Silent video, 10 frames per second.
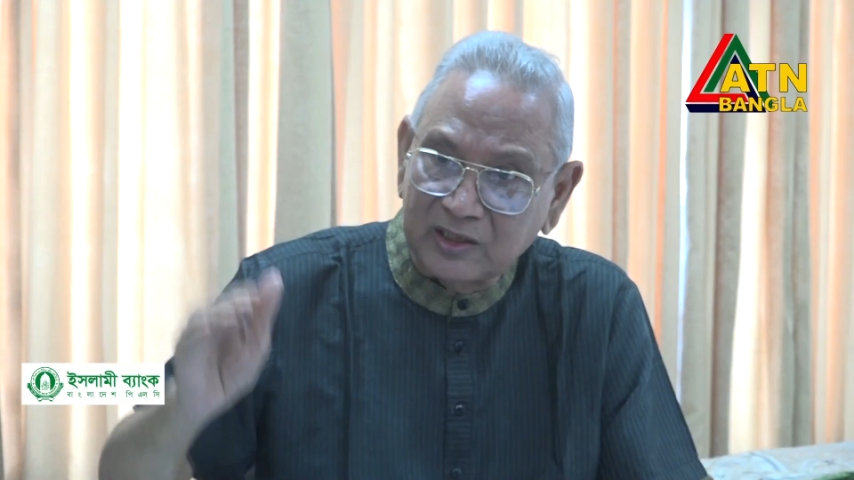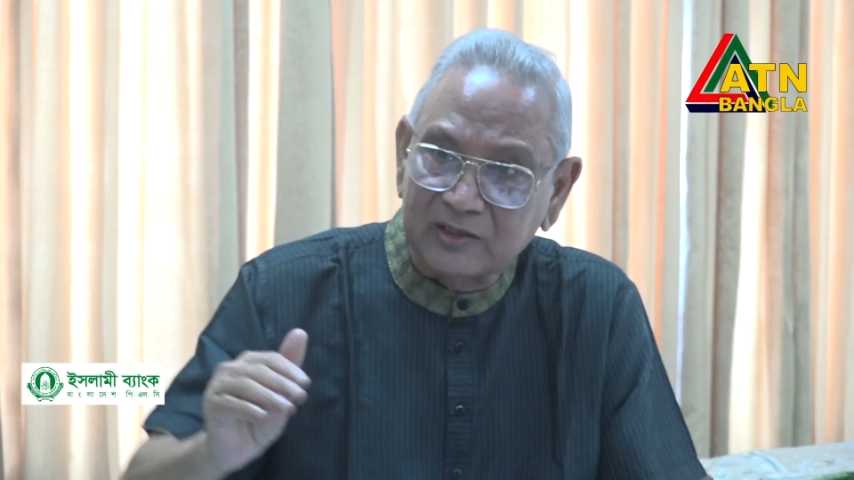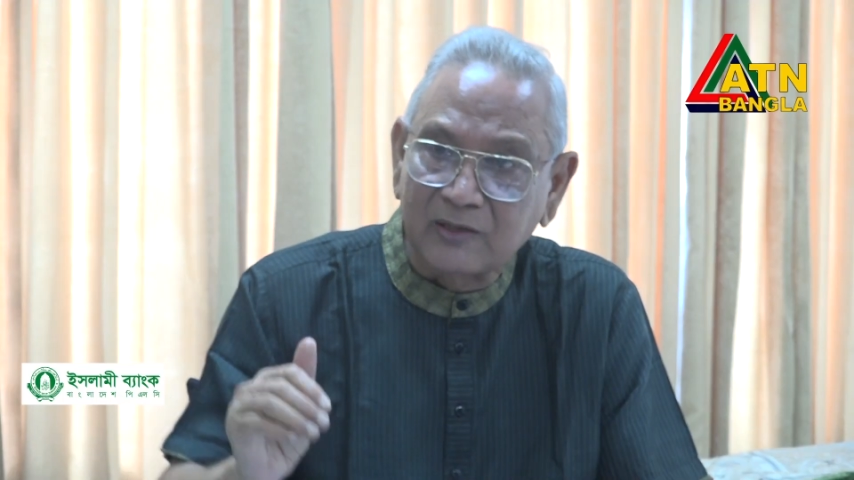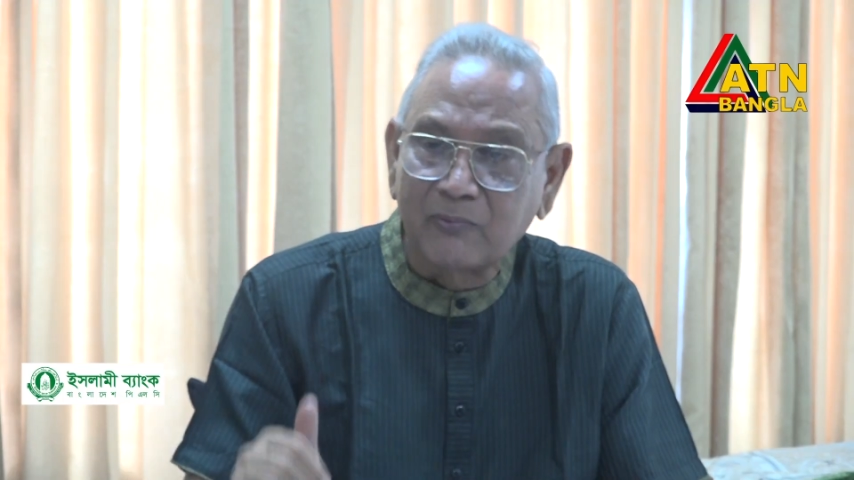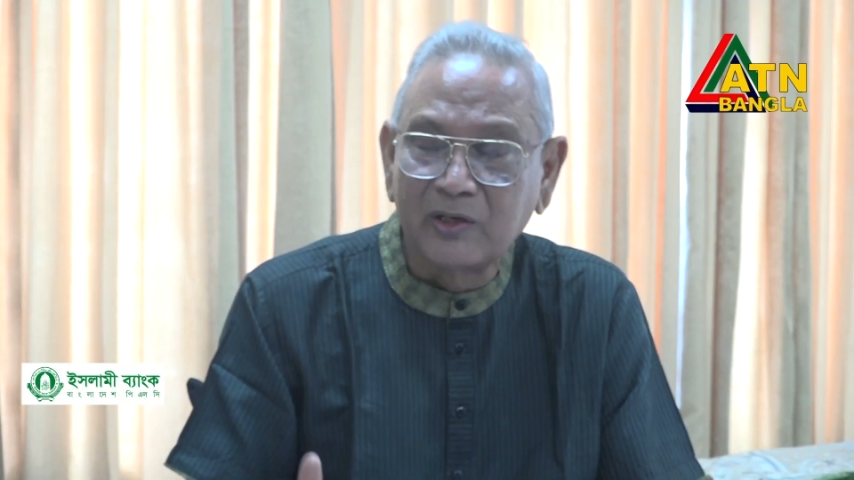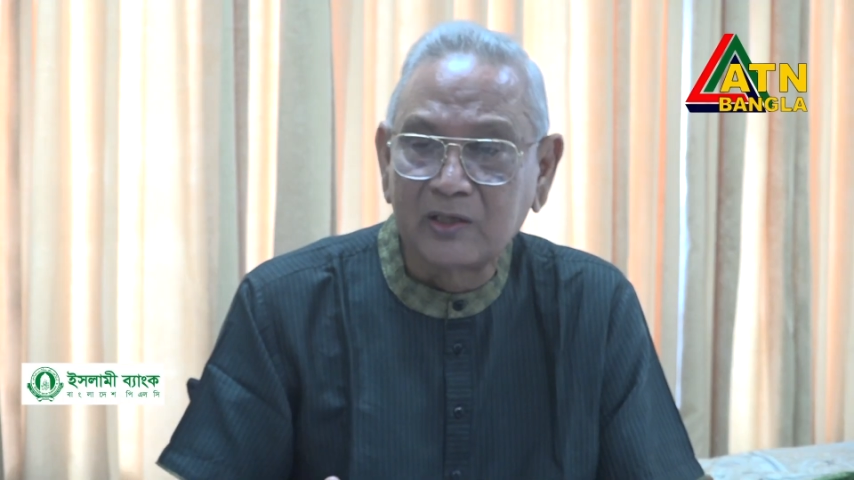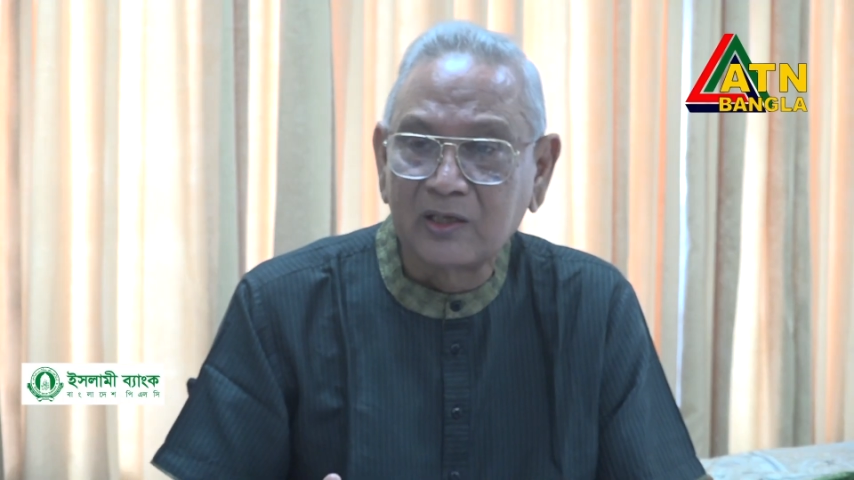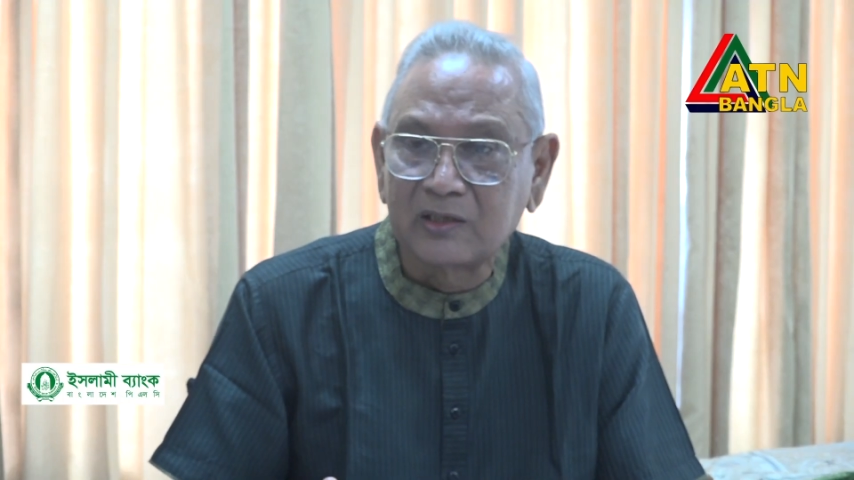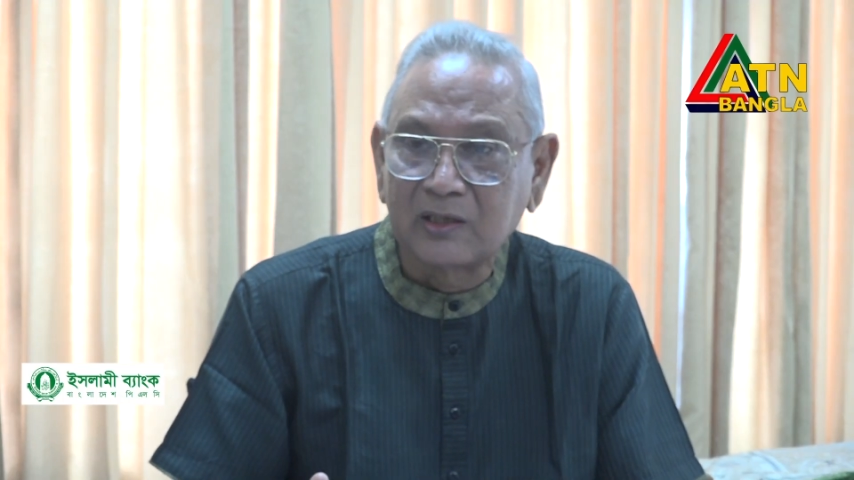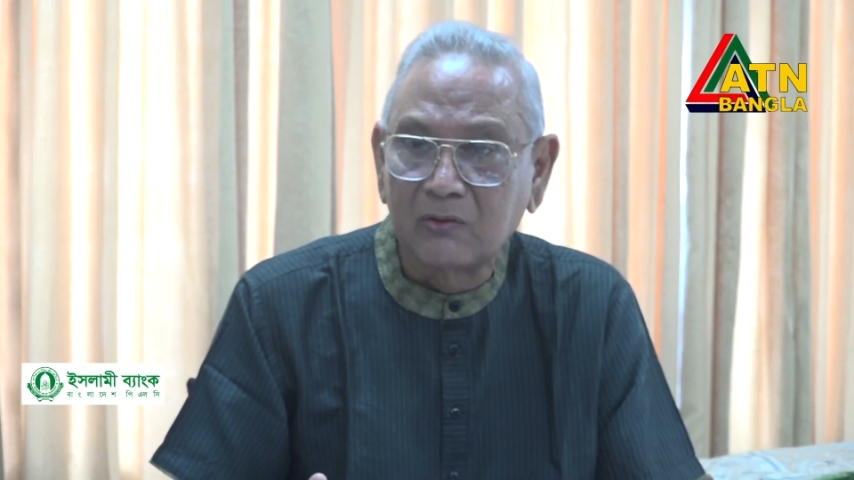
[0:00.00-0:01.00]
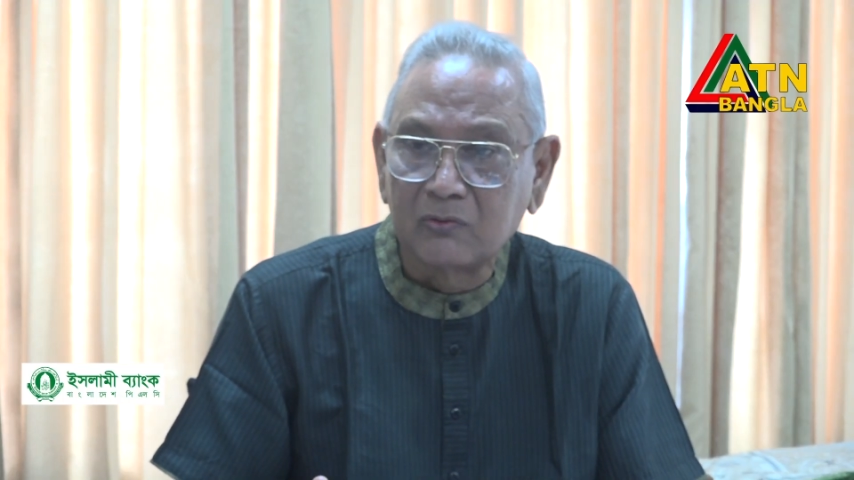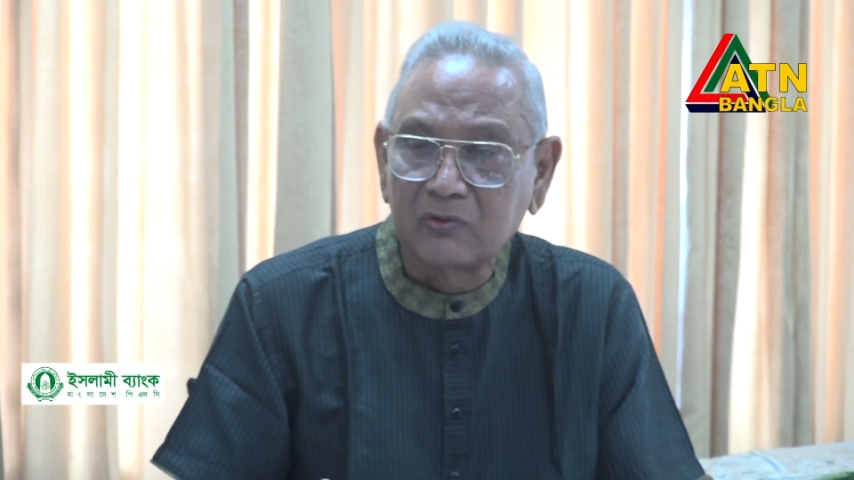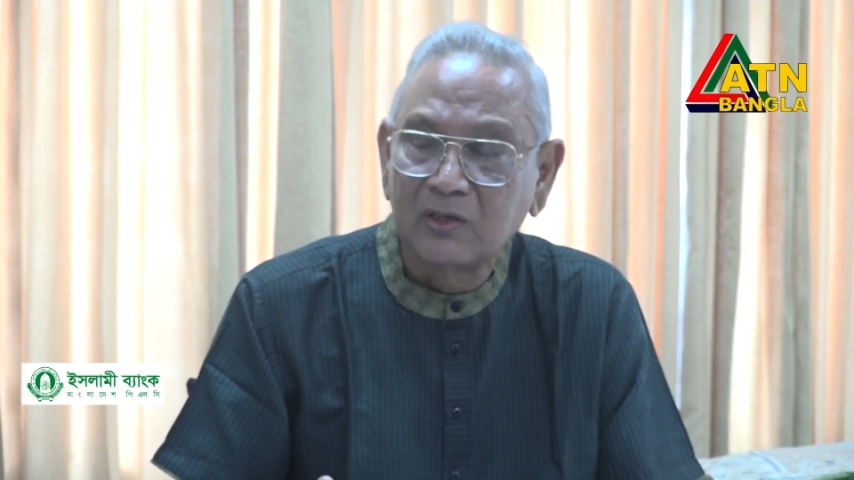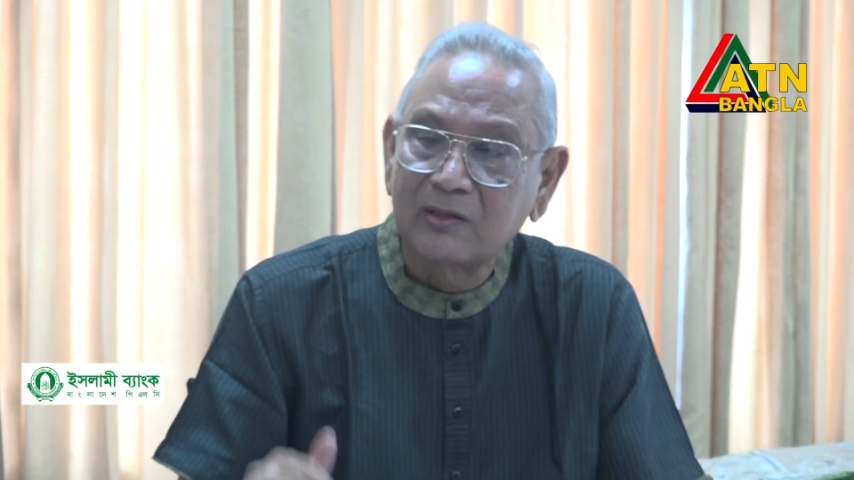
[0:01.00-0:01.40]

থাকে তার প্লেটলেট কাউন্ট